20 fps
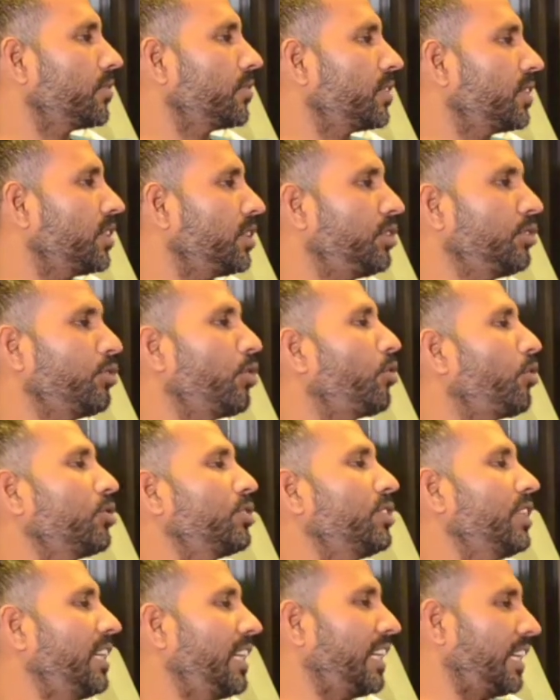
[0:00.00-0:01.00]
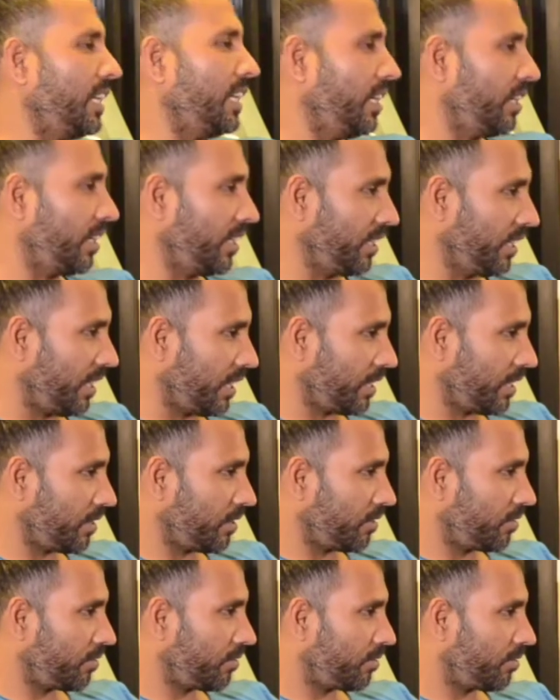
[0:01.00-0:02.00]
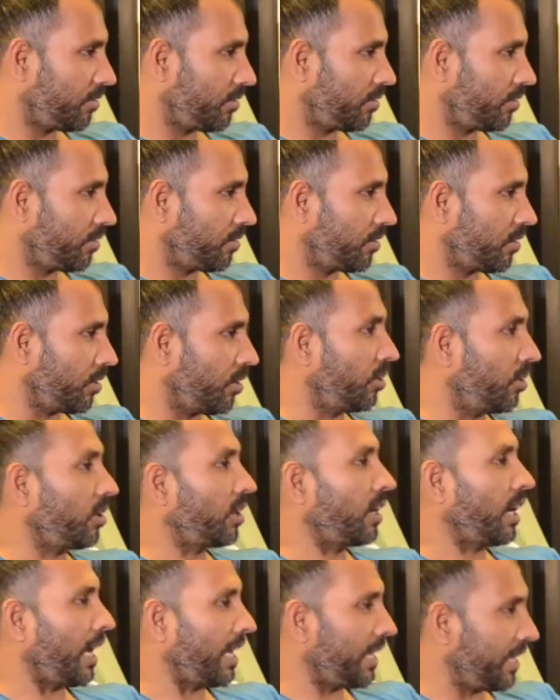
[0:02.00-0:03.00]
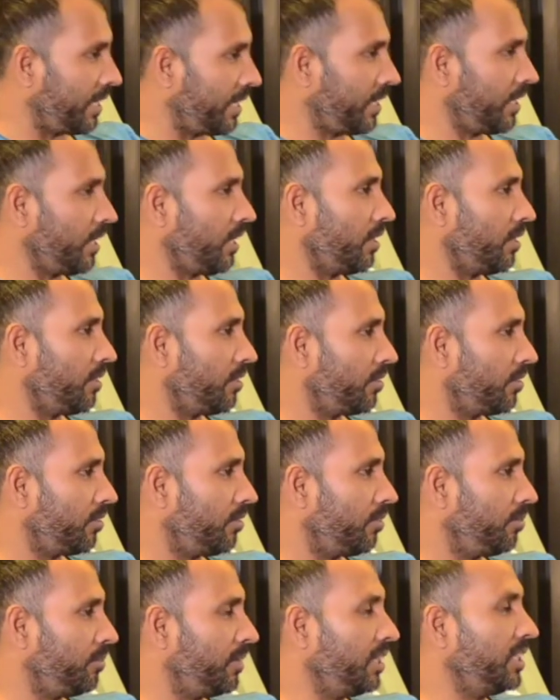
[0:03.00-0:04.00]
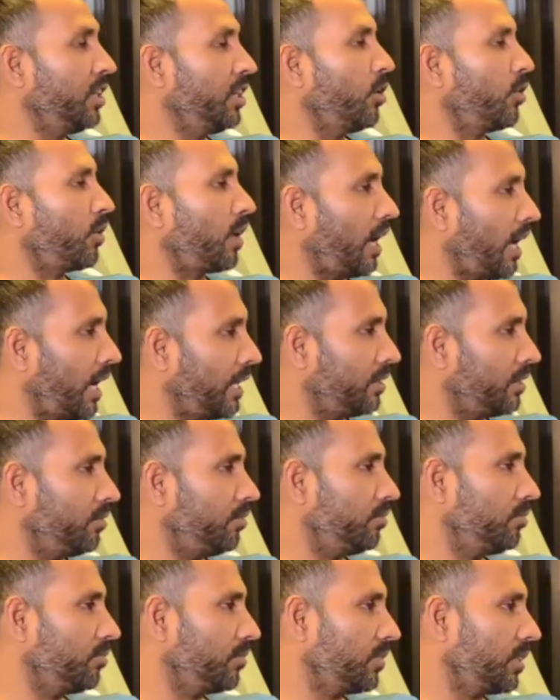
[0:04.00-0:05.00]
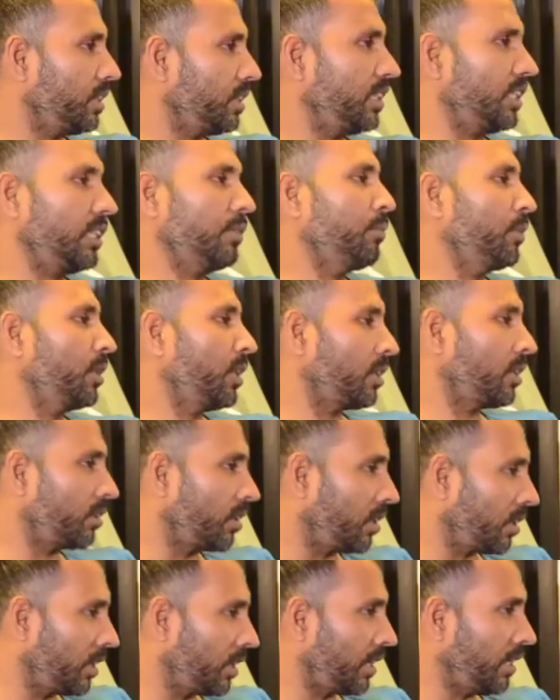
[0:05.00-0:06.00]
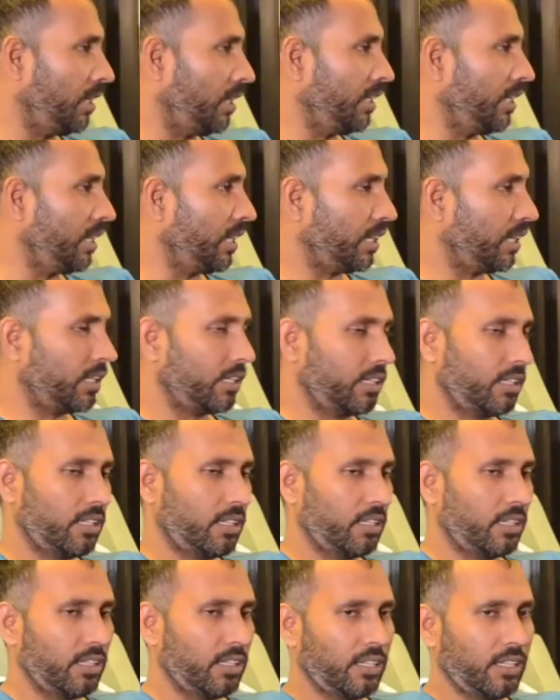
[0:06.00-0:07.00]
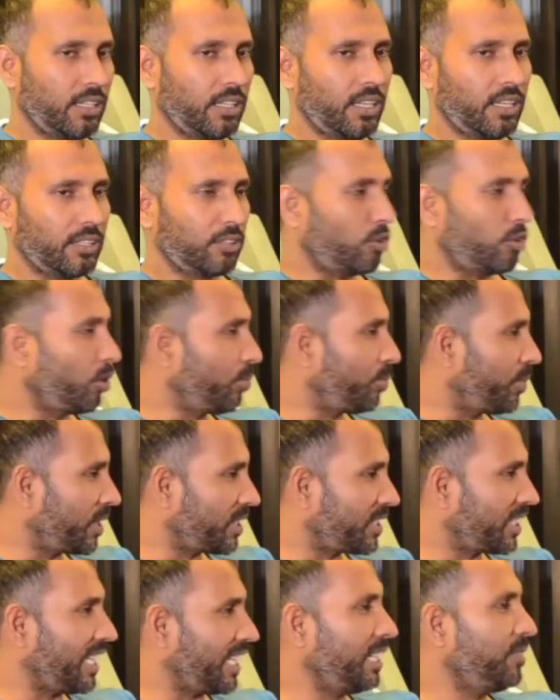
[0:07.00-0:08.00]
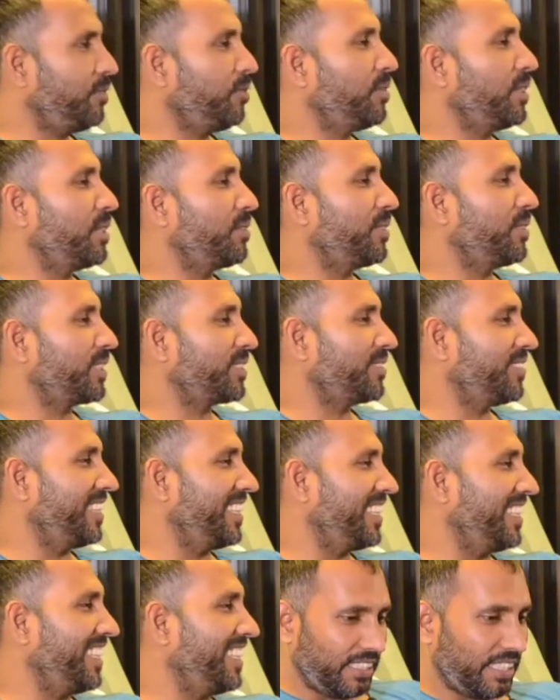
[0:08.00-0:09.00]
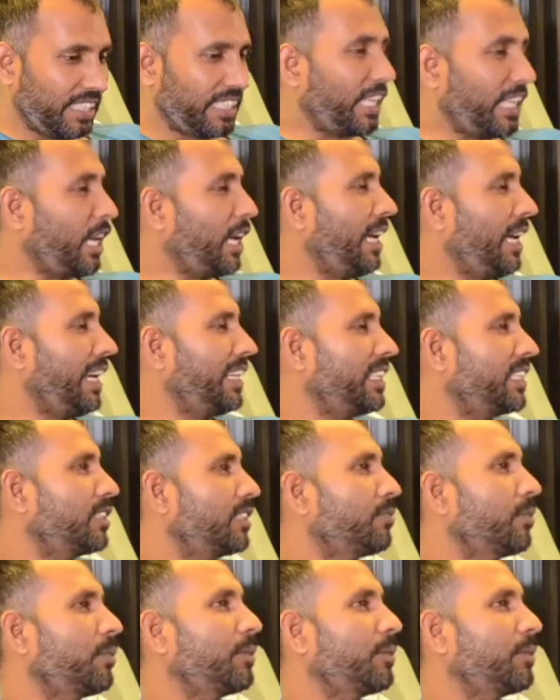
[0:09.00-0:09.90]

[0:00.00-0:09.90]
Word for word: किसी को कुछ देने के लिए नहीं है और ना ही मेरी औकात किसी की मदद करने के लिए है क्योंकि परछाई भी मेरे बस में नहीं है देखिए एक चीज़ मैं